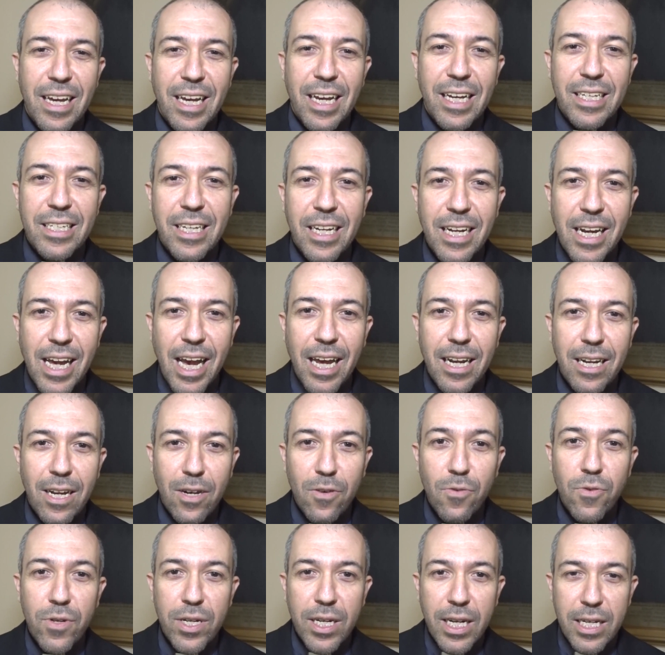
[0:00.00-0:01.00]
a Cireale è
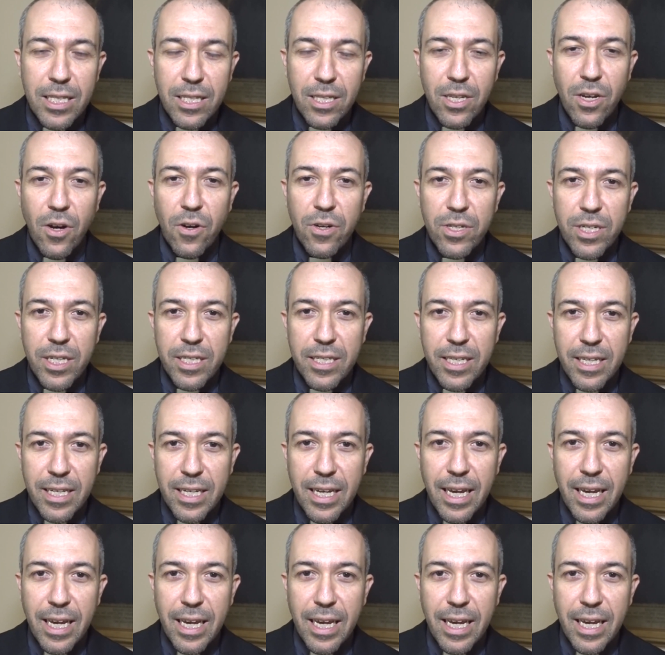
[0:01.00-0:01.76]
l'unica diocesi